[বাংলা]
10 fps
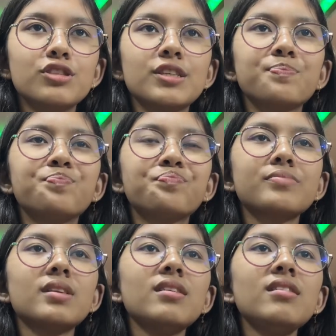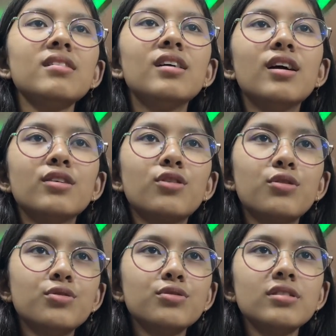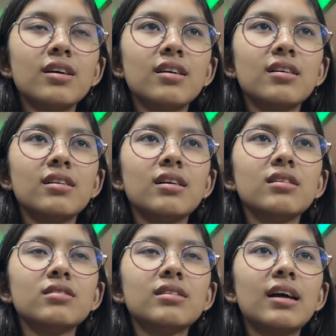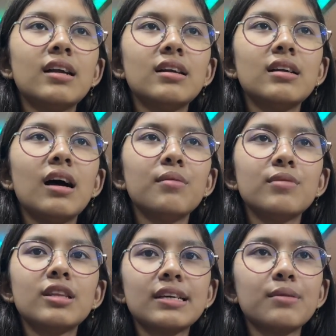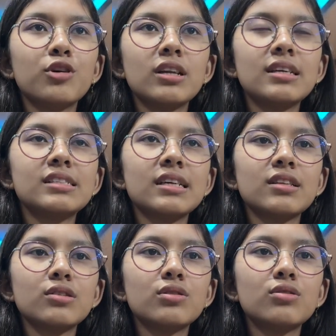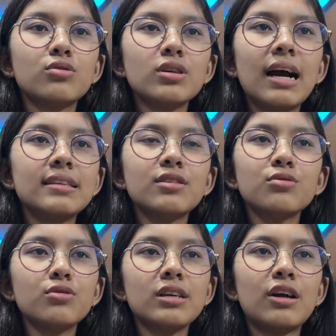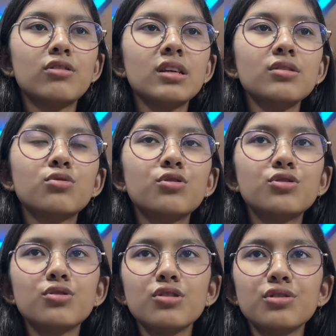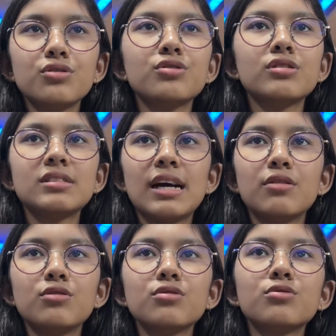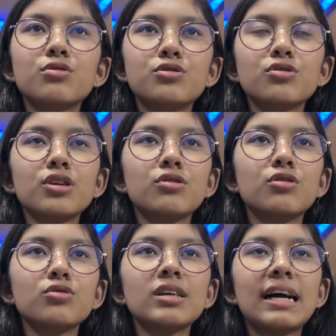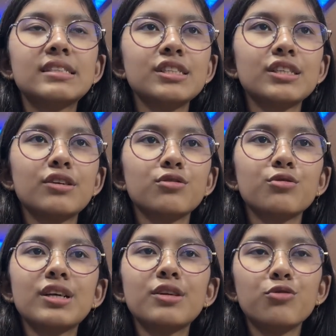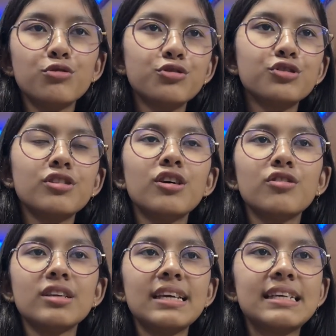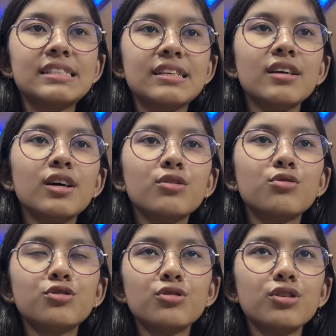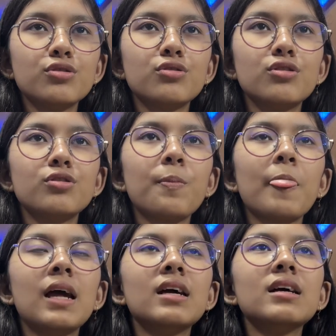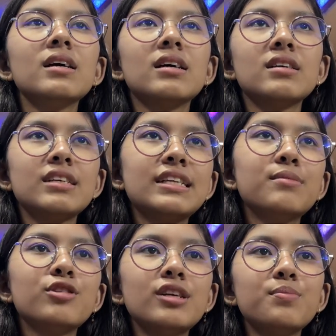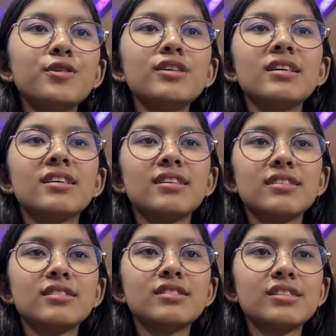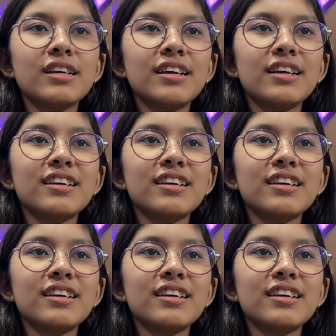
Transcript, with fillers: করছি তখন তার আম্মা তাকে বলে যে তোর কাদার তো কোনো কারণ নেই তোর জন্যই তো যা হলো তো তোর জন্যই হলো তুই কাঁদছিস কেন তোর এখানে অনুশোচনা হওয়ার কি আছে তোর জন্যই তো হলো এটা বলার পর সে